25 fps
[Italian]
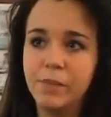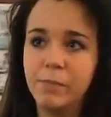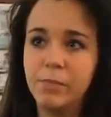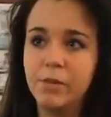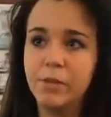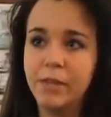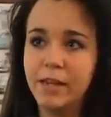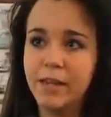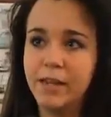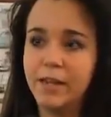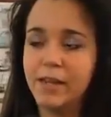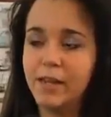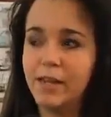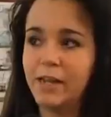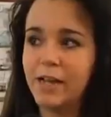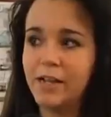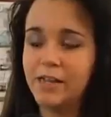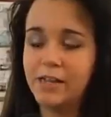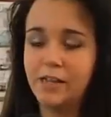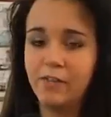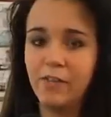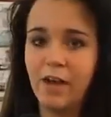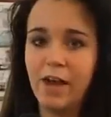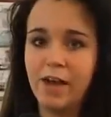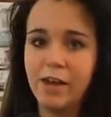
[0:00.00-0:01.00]
per i
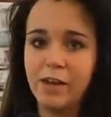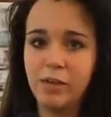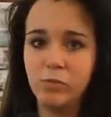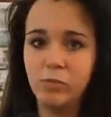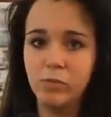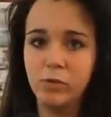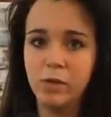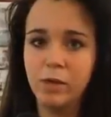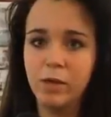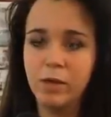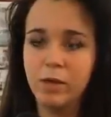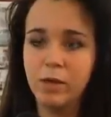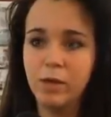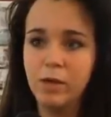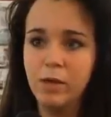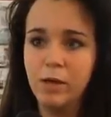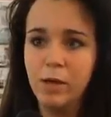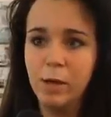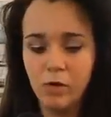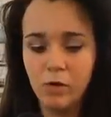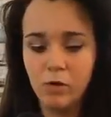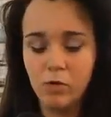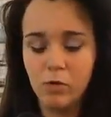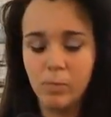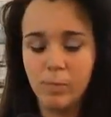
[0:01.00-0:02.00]
bambini eh,
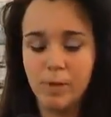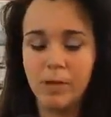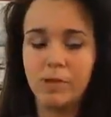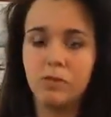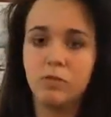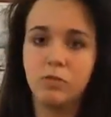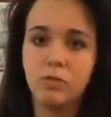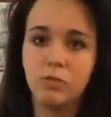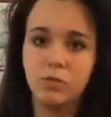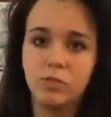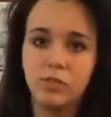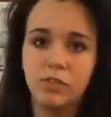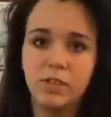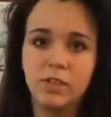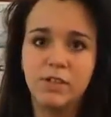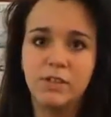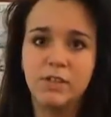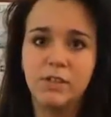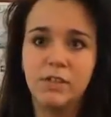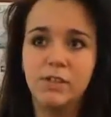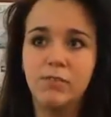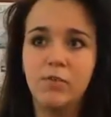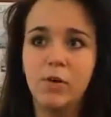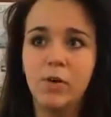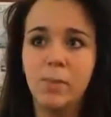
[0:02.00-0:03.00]
e per le famiglie
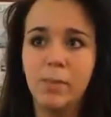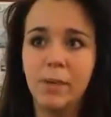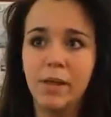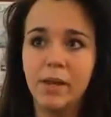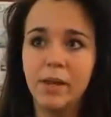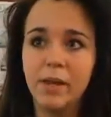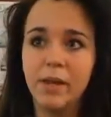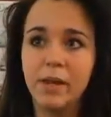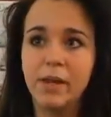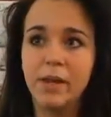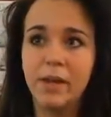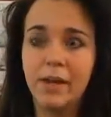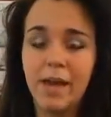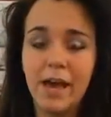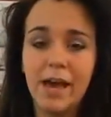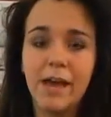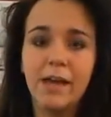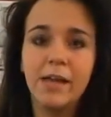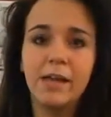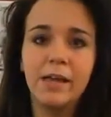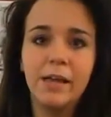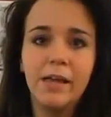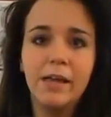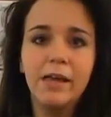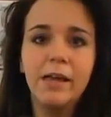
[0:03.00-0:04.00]
che appunto non
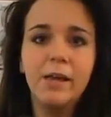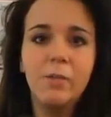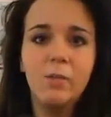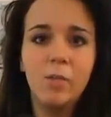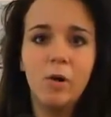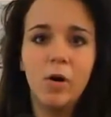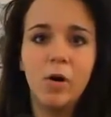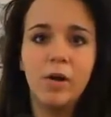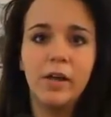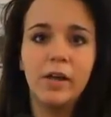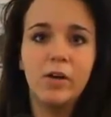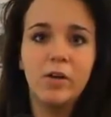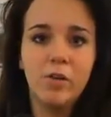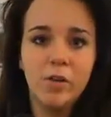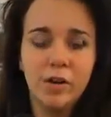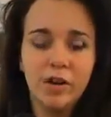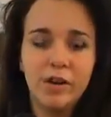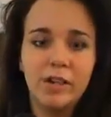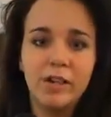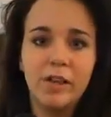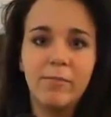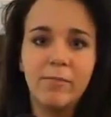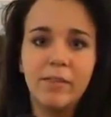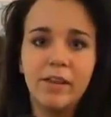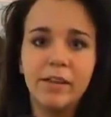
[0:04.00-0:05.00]
riescono o hanno delle
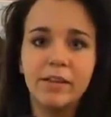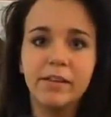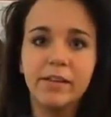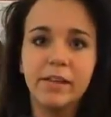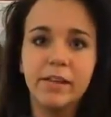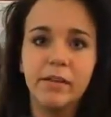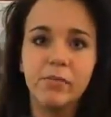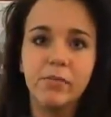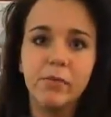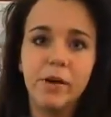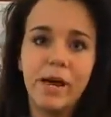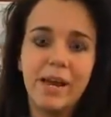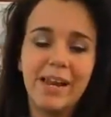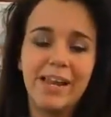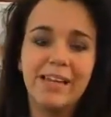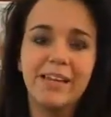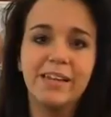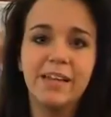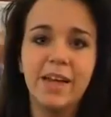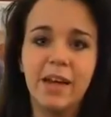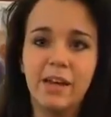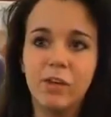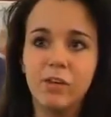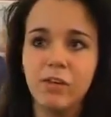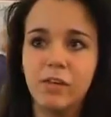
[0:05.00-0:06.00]
difficoltà nel seguire i
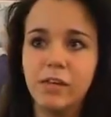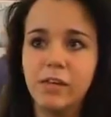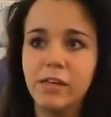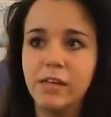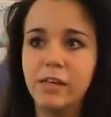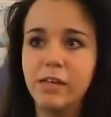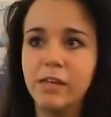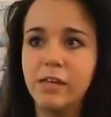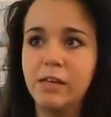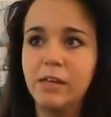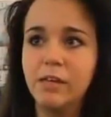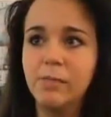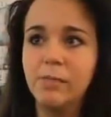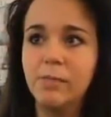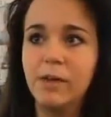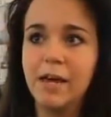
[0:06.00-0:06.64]
loro figli.